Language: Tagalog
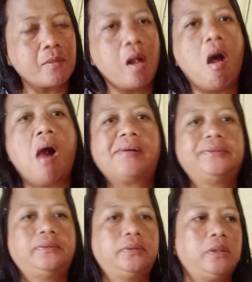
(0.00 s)

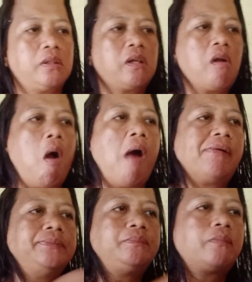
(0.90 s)
Ayan.
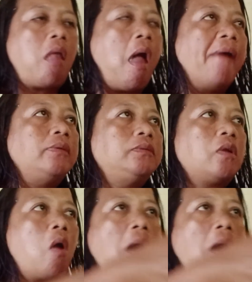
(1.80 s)
So, isang ano